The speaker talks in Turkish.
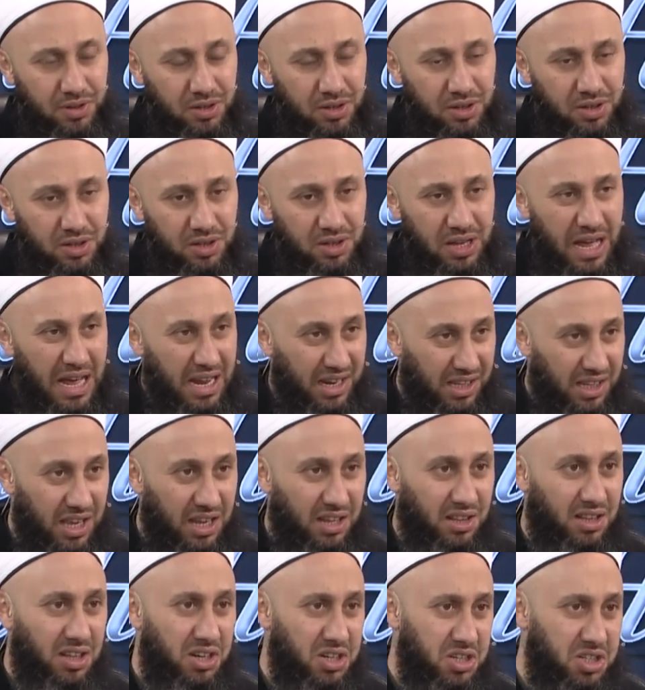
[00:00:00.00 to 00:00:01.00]
Hı hı. E,
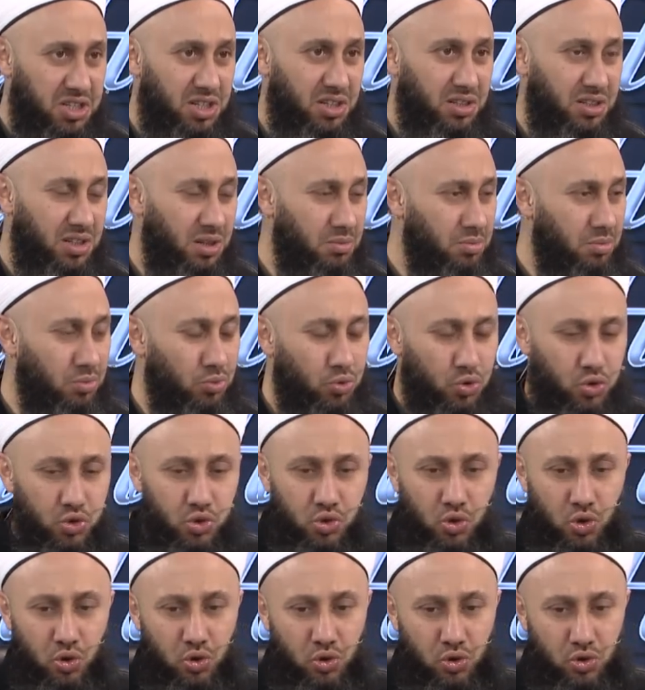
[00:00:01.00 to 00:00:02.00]
erkekler için tabii bunu
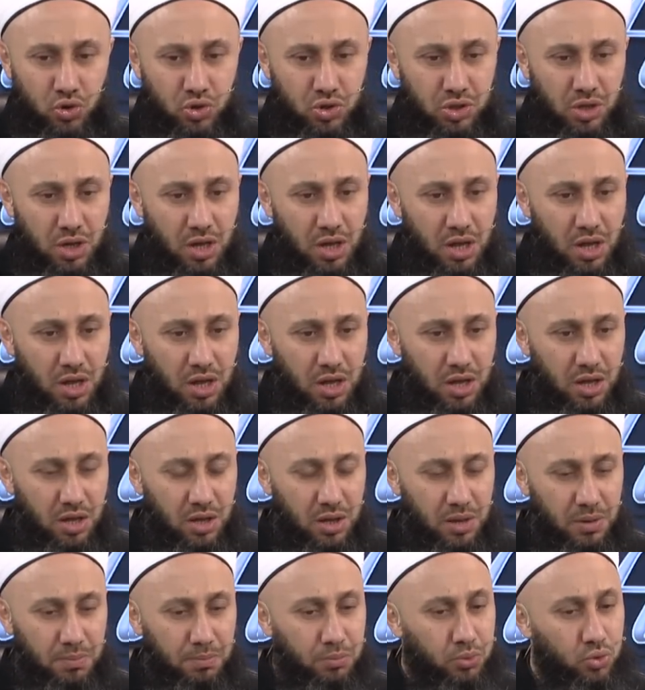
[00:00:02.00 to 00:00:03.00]
söylüyoruz.
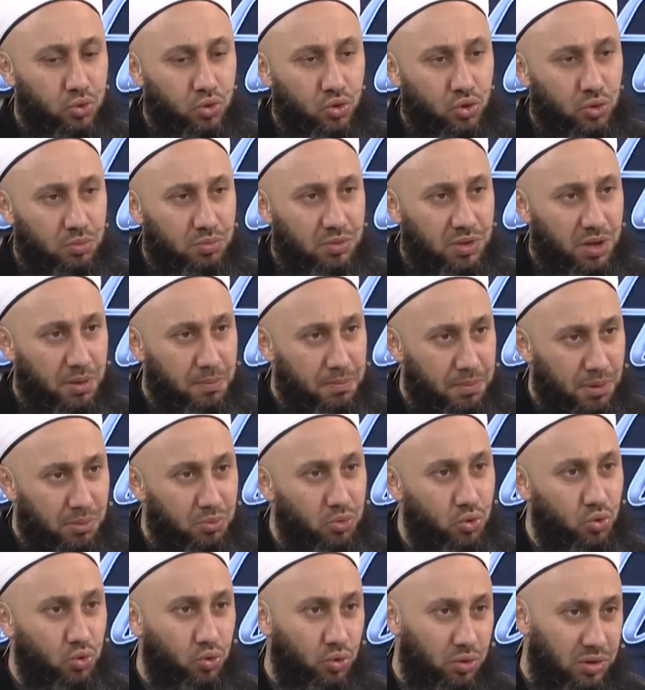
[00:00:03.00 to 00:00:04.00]
E, bu durumda
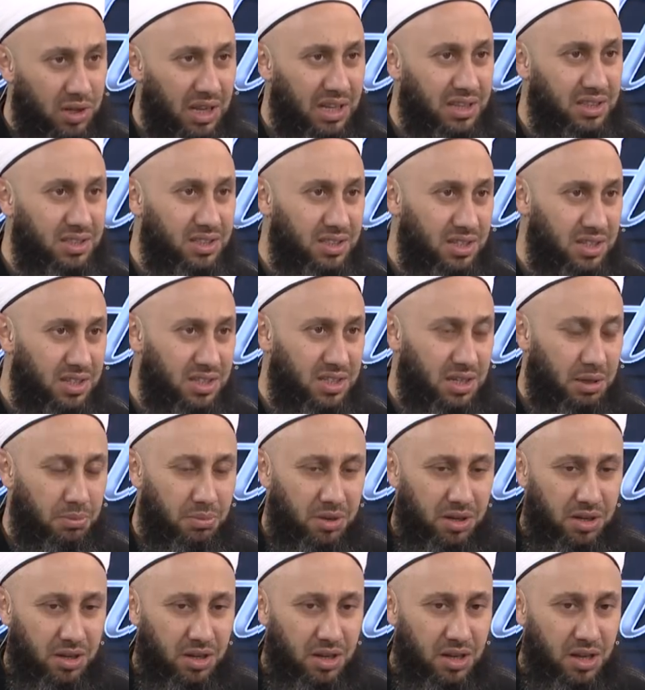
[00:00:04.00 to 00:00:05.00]
pamuk kullandığı
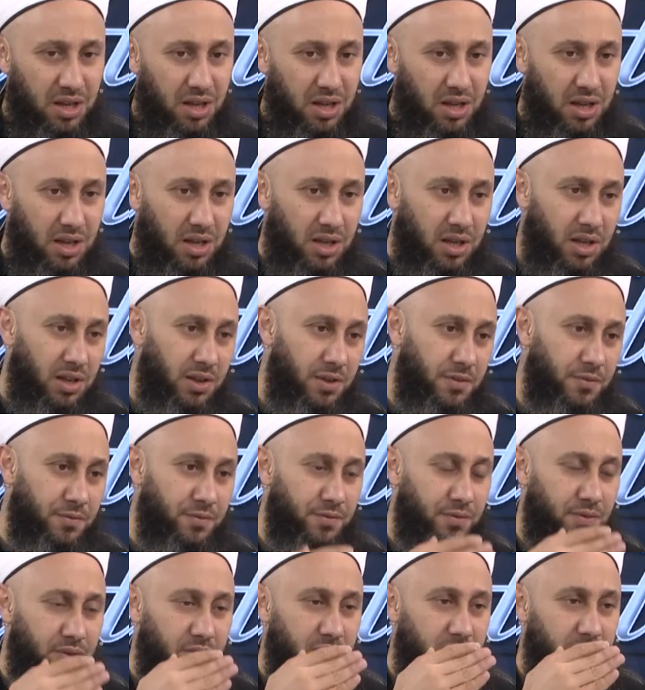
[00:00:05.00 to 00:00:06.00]
zaman e,
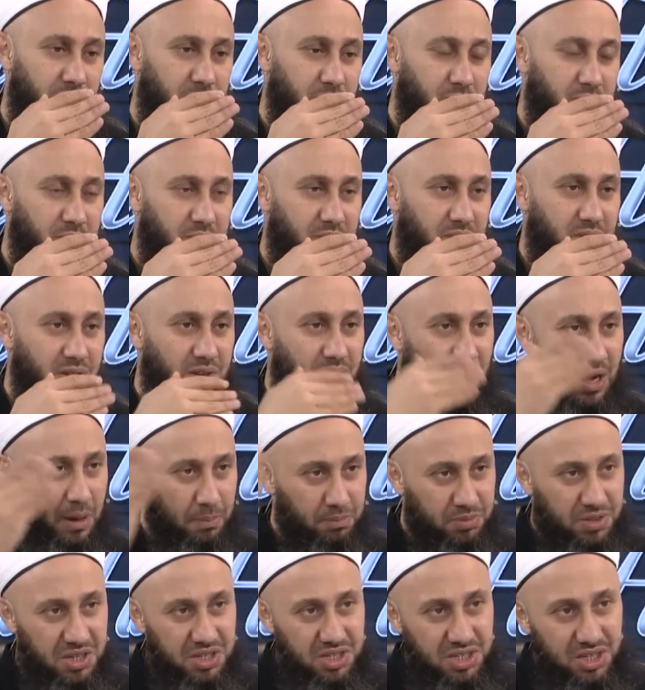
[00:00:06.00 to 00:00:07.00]

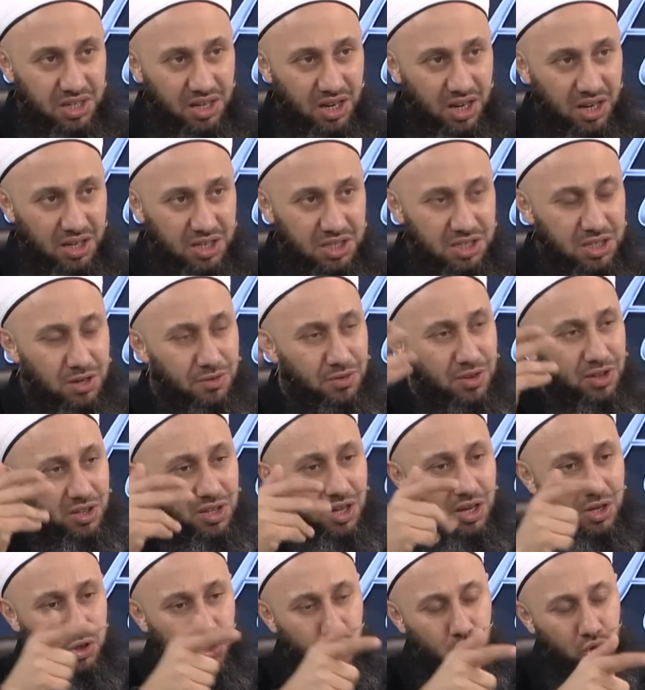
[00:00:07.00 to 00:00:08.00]
abdestini alsa
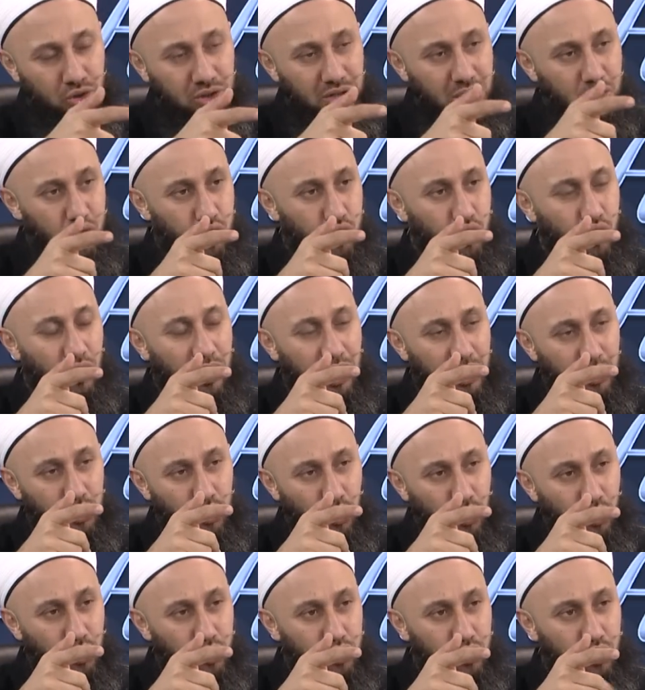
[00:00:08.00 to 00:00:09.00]
ve daha sonradan su
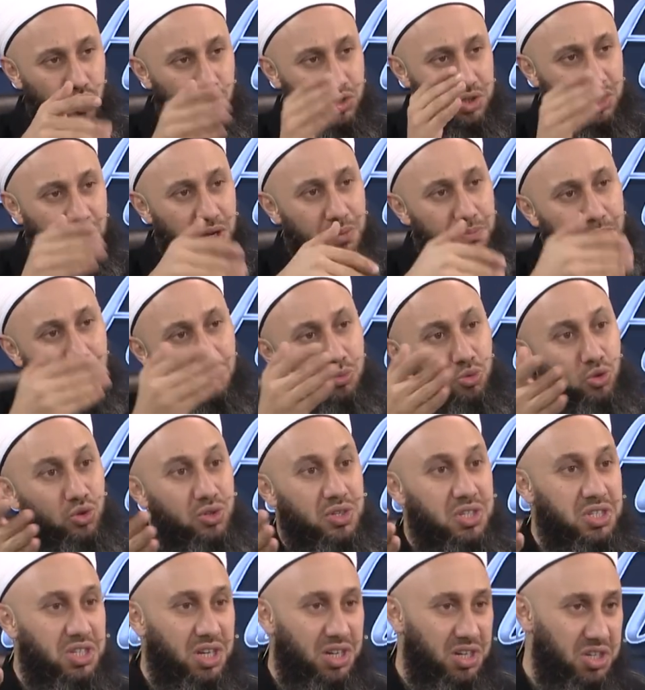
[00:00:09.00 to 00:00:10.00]
halde olduğu üzere
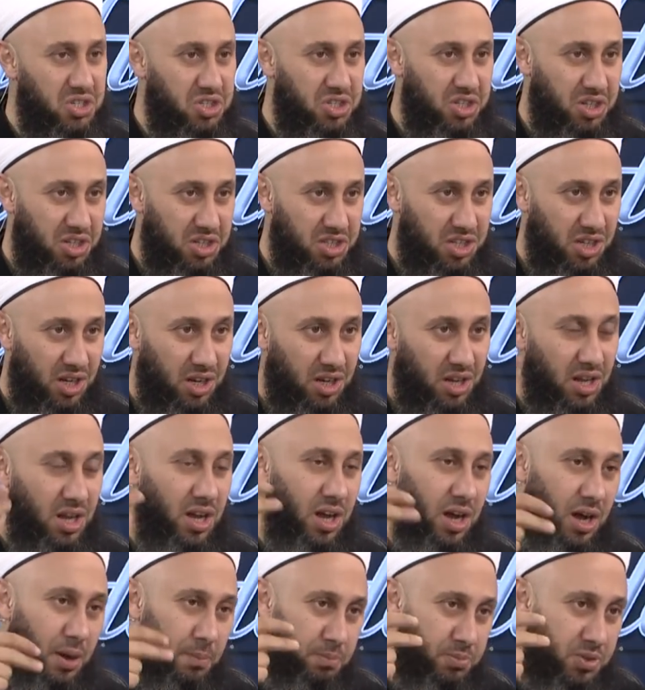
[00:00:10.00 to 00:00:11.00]
pamuk dışarı çıksa
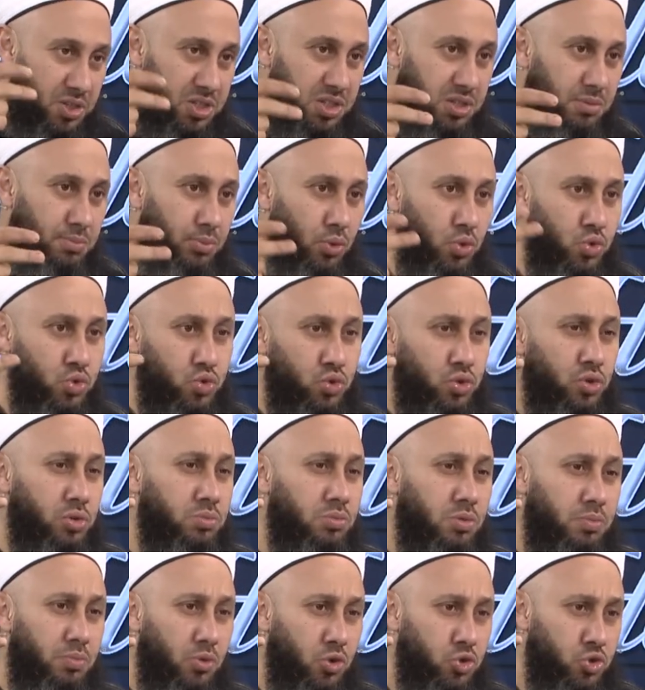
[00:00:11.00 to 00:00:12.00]
abdesti bozulur
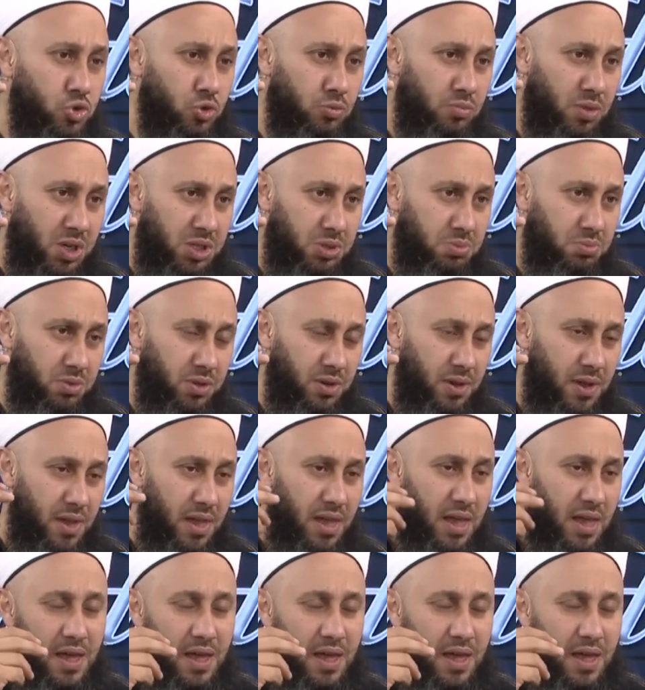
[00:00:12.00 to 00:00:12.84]
mu bozulmaz mı?